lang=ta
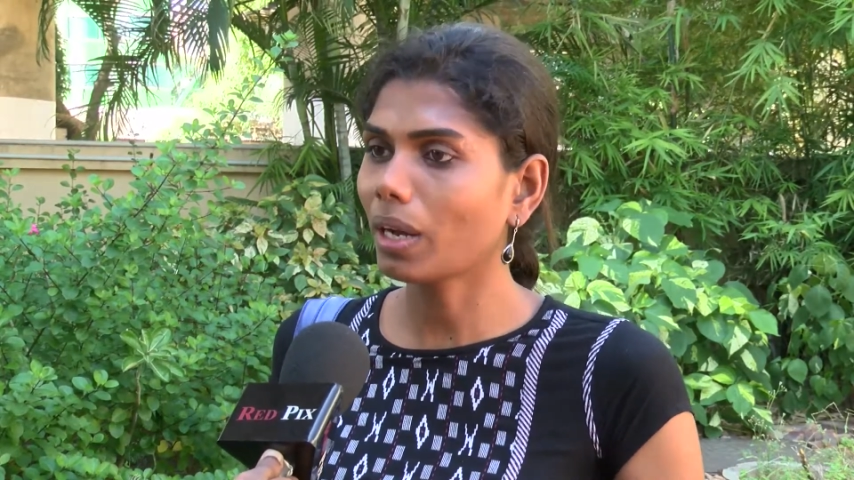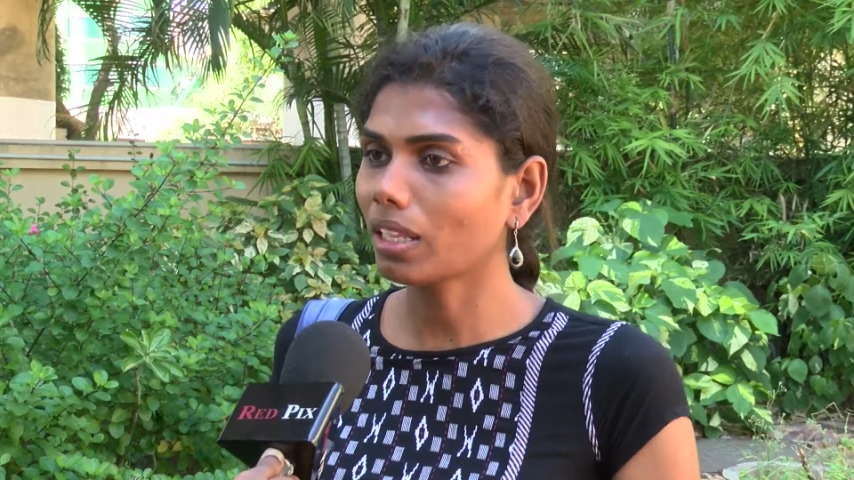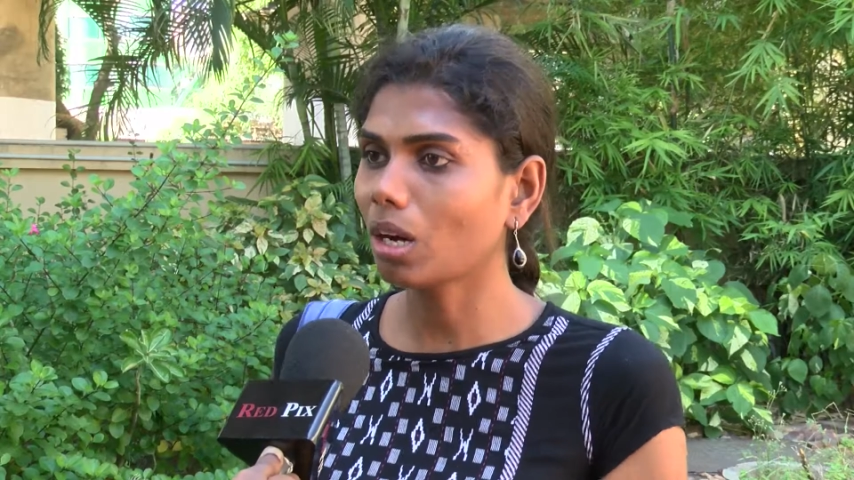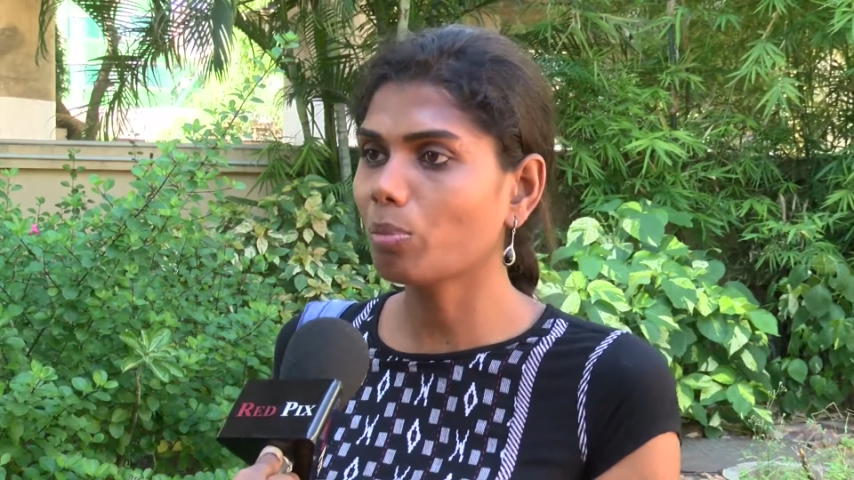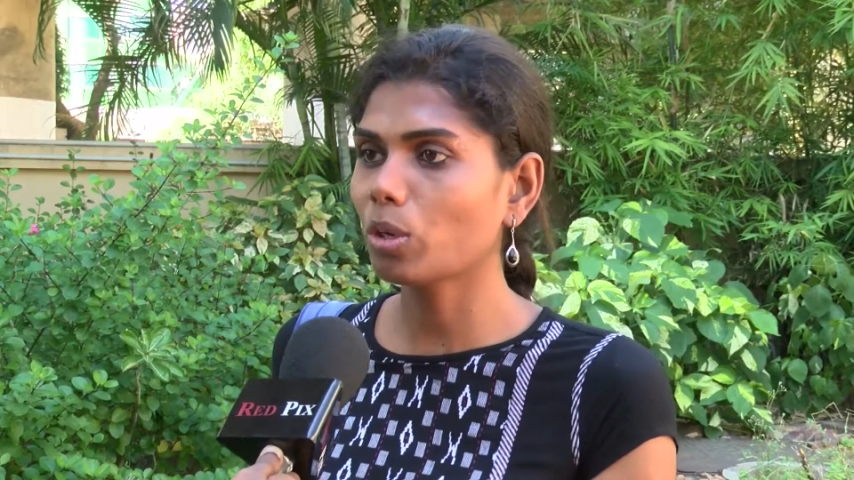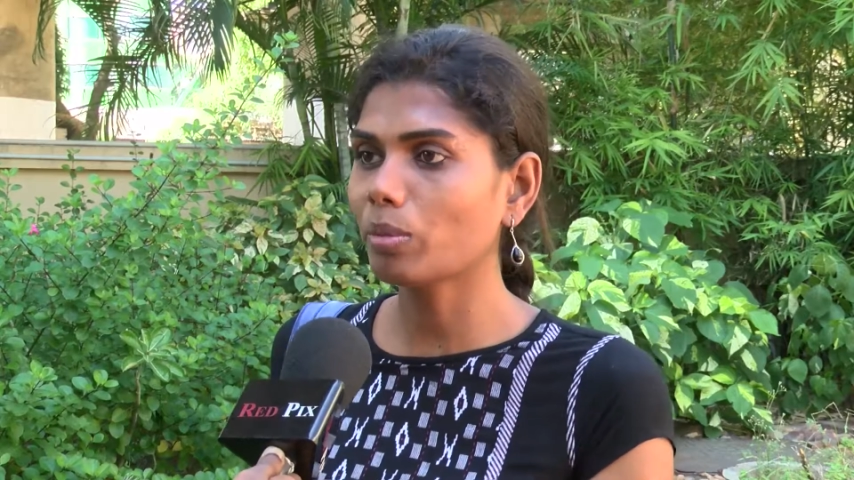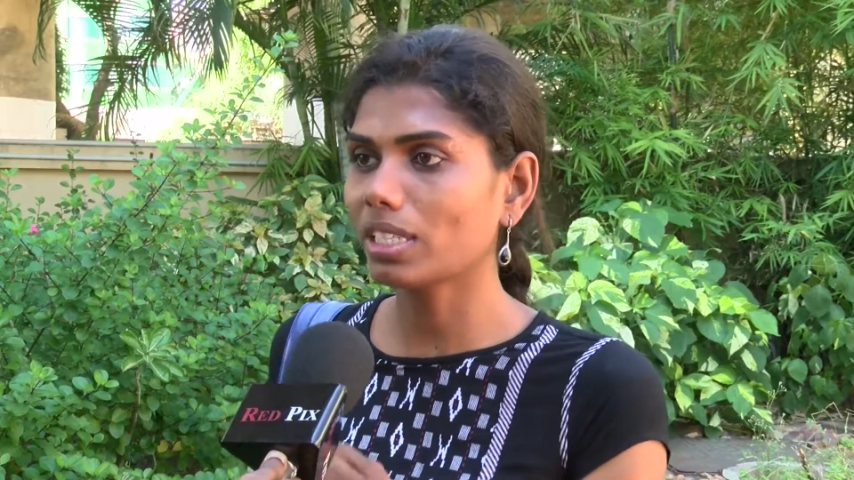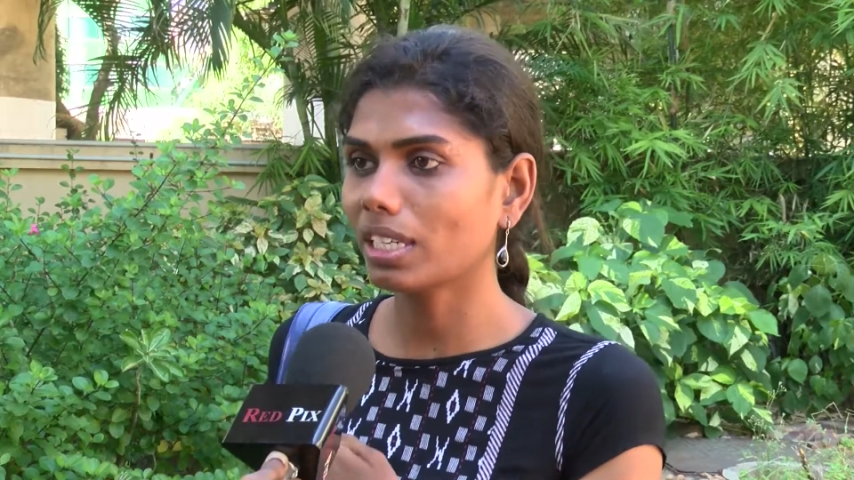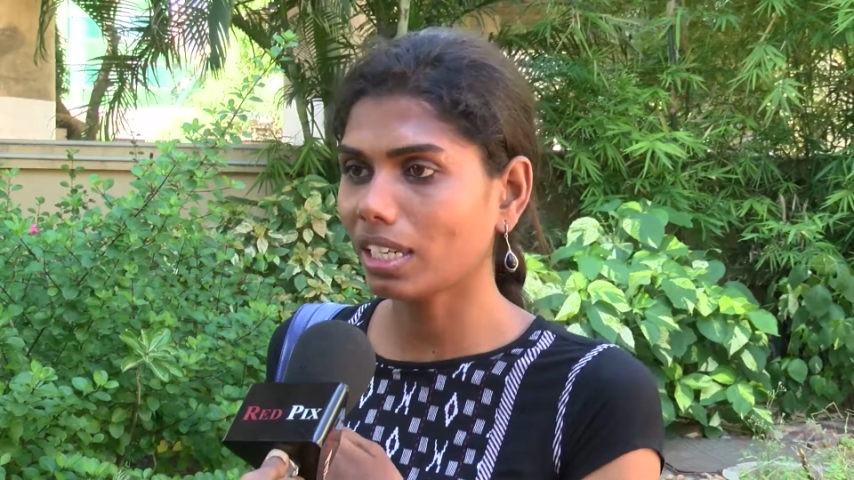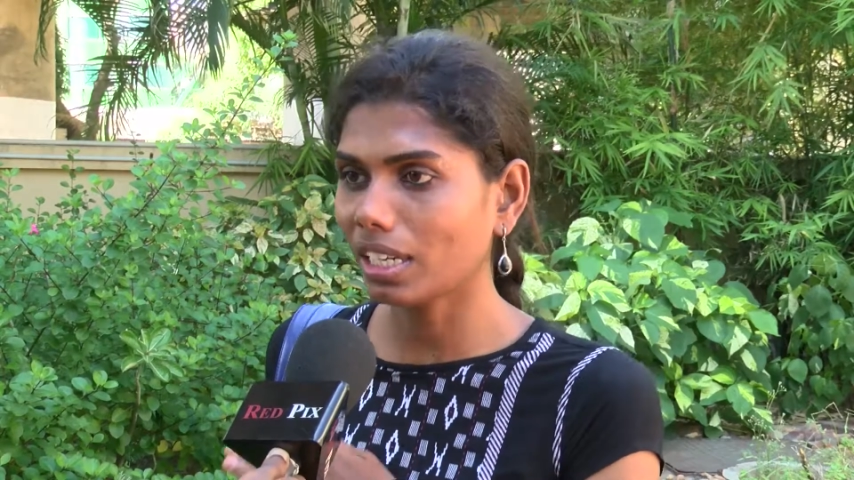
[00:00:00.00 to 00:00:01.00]
பாதுகாப்பு உரிமை
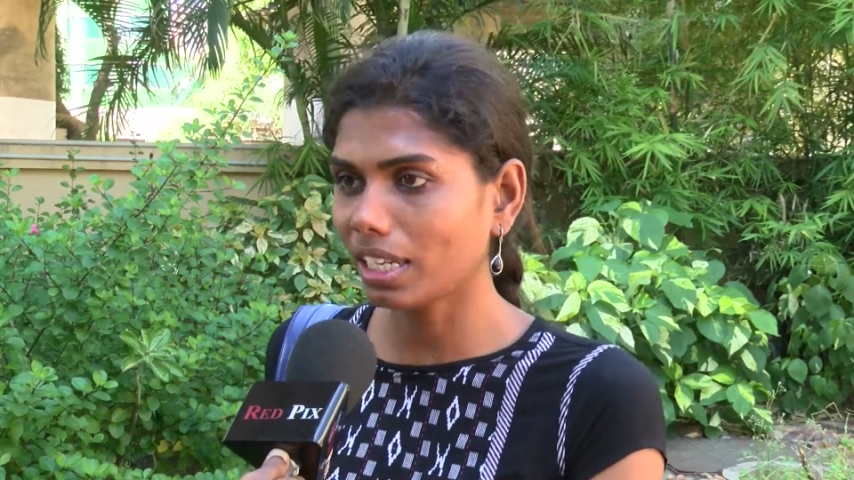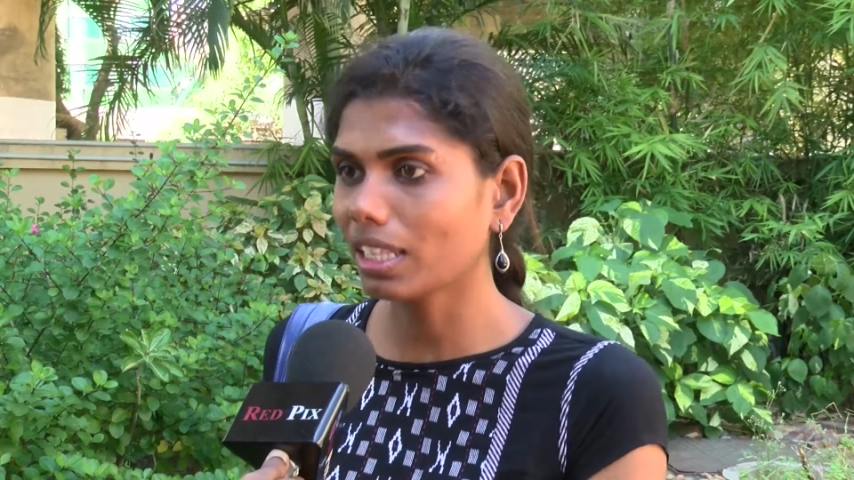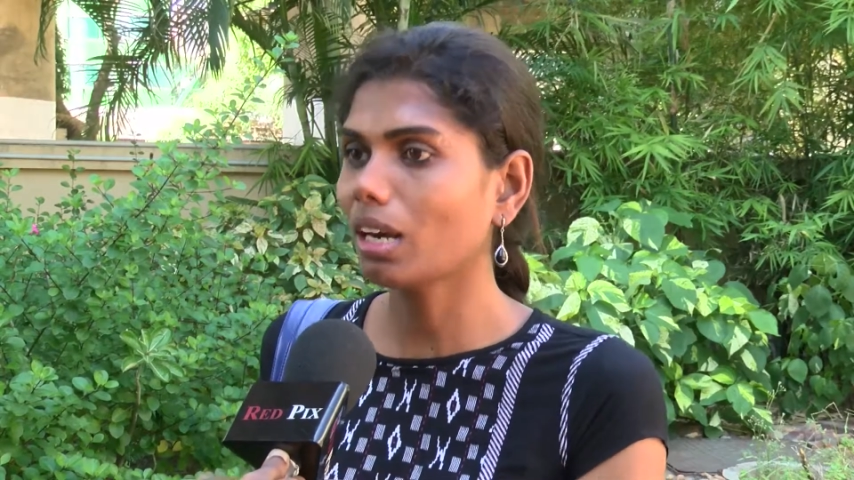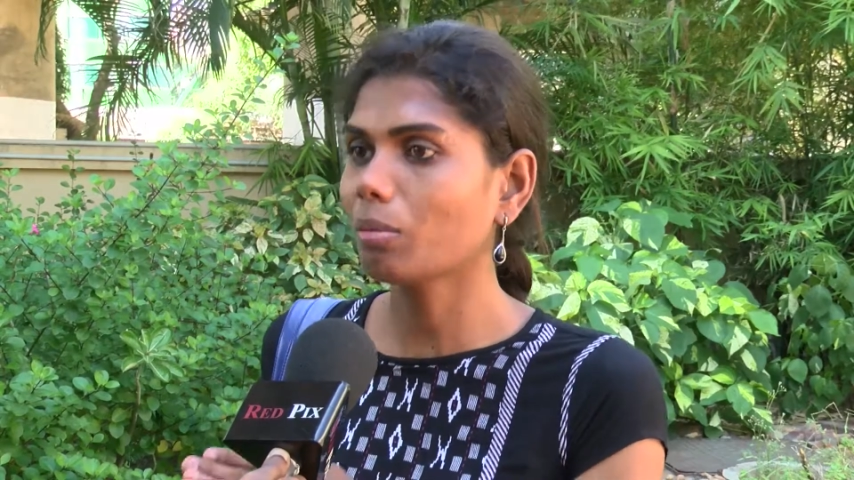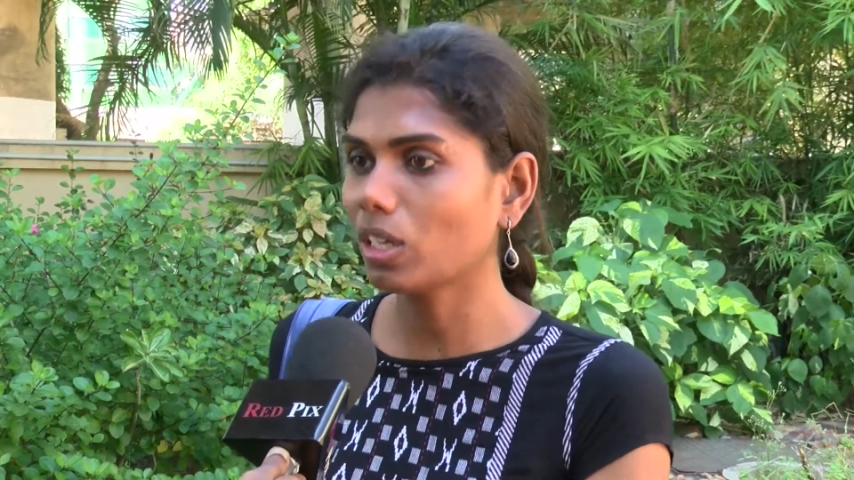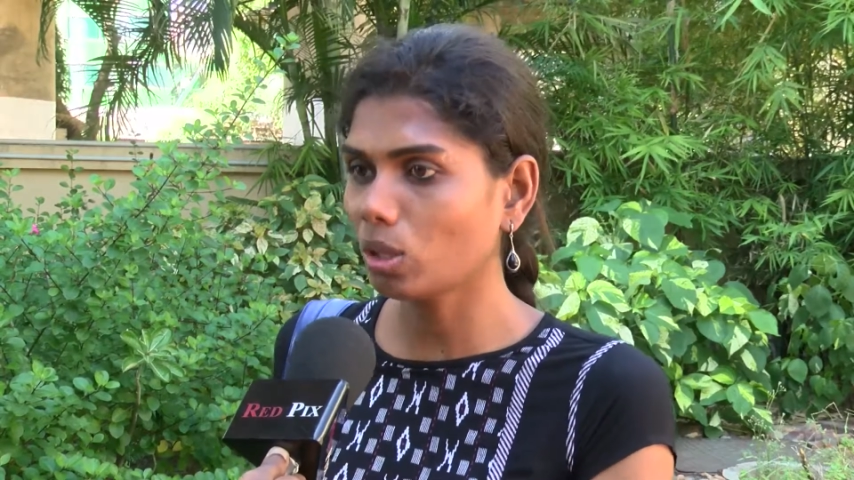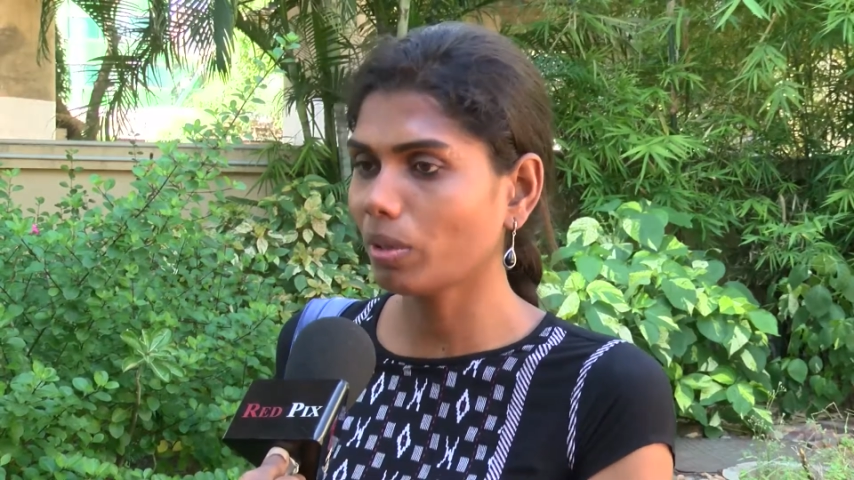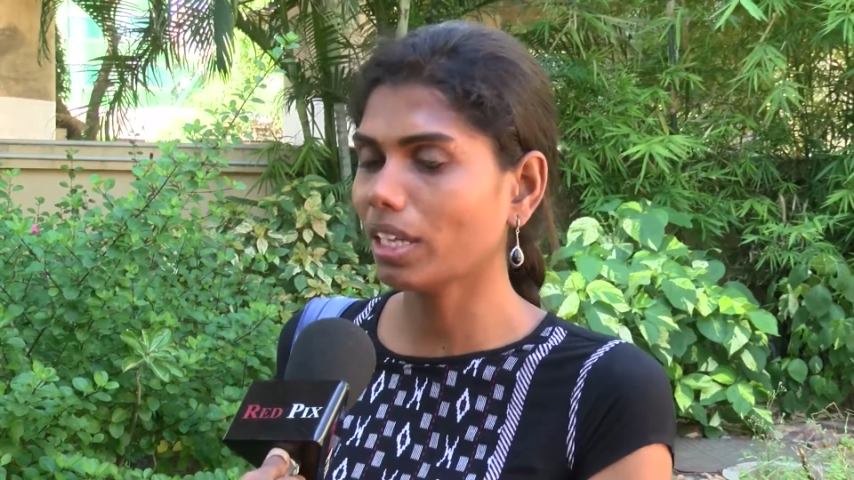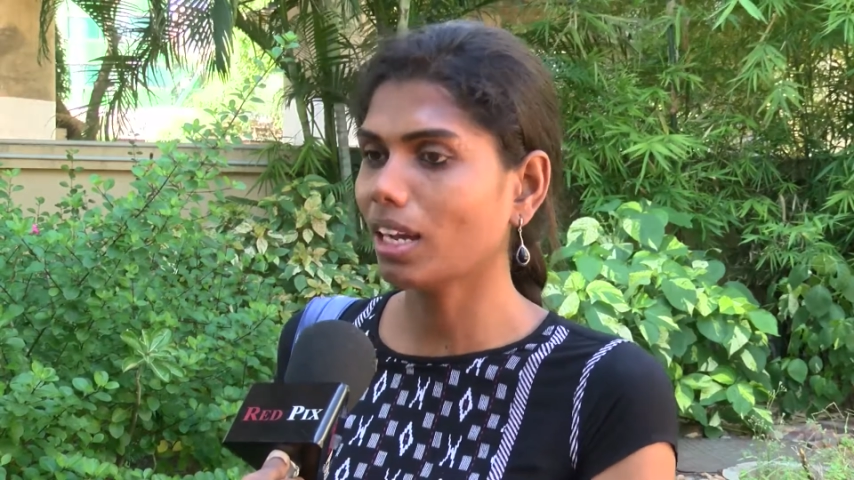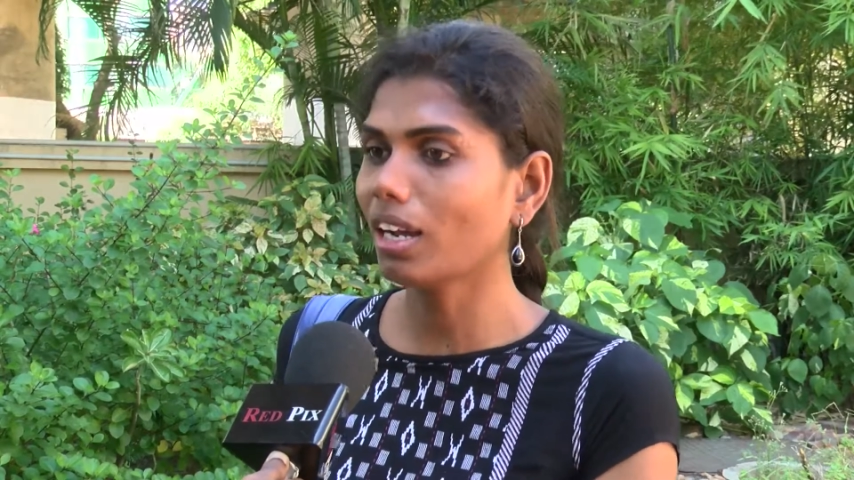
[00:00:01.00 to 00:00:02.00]
சட்டங்கள் இருந்தால்
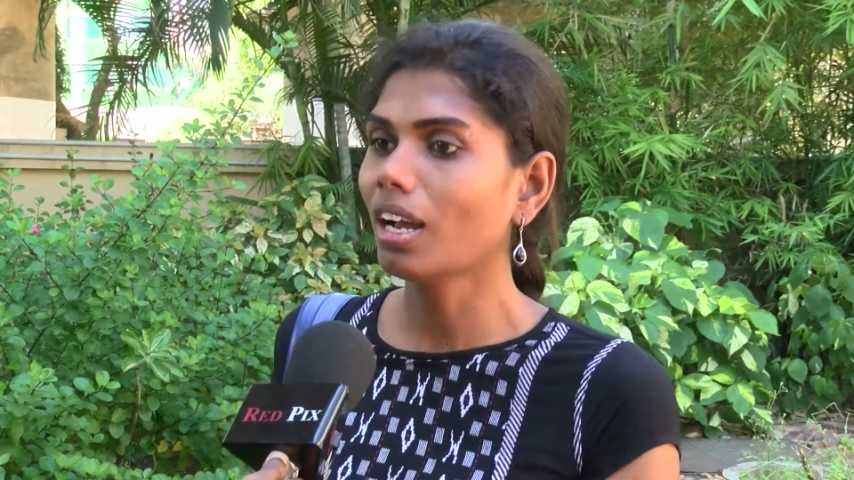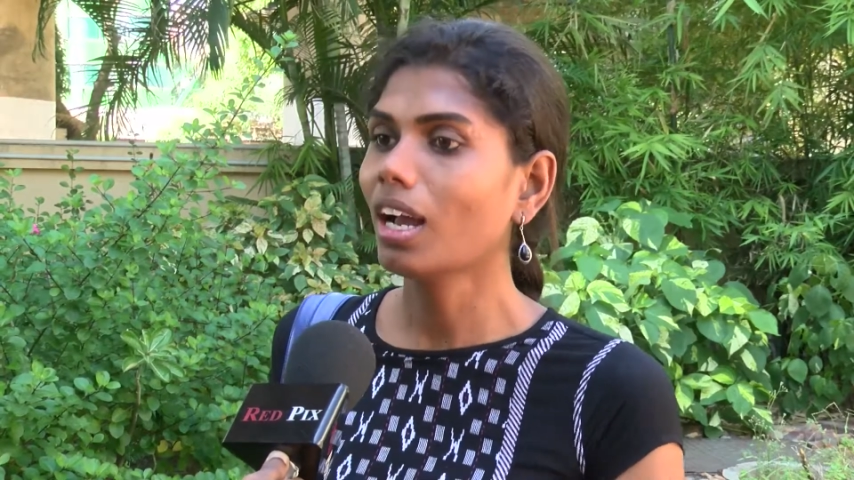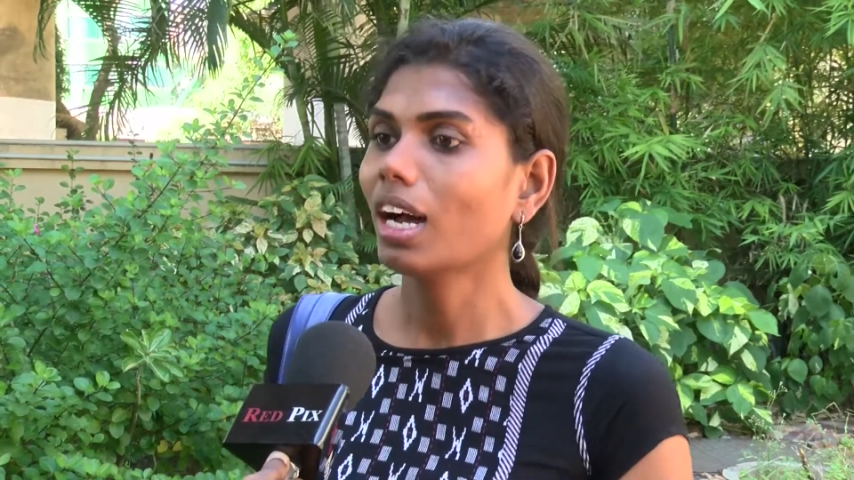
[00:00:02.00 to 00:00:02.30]
மட்டுமே தான்